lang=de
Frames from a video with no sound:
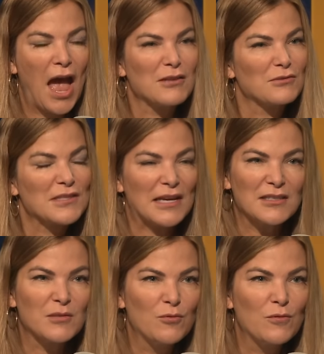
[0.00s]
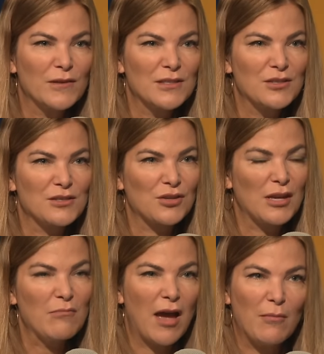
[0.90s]
Also das erste Buch, was ich
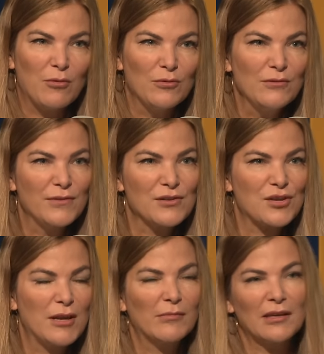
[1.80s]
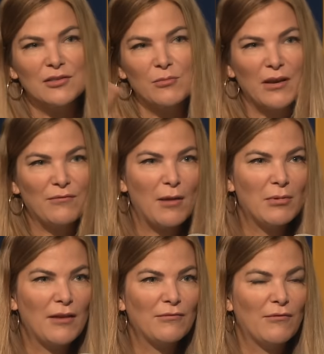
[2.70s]
geschrieben habe, Unverschämt, alles über den
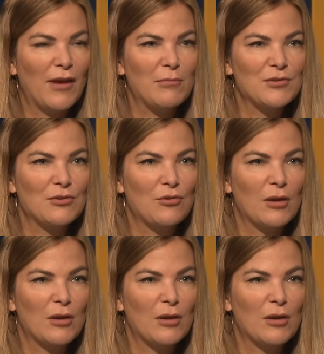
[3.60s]
fabelhaften weiblichen